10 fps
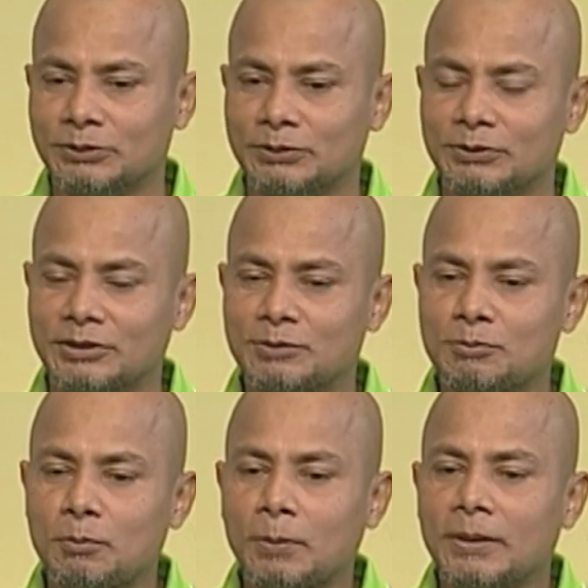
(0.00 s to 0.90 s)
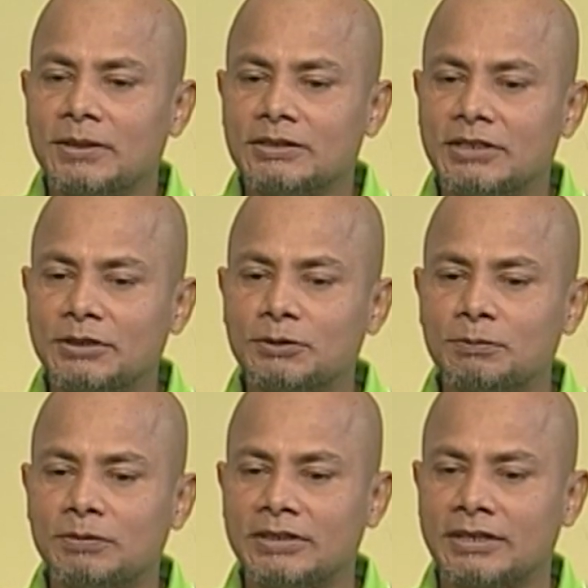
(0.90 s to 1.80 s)
মতো করে সেই
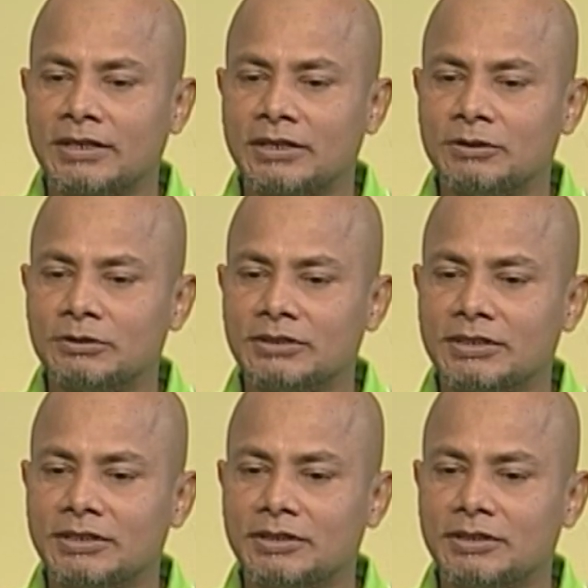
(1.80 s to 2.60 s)
গ্রুপটাই দেখা গেল যে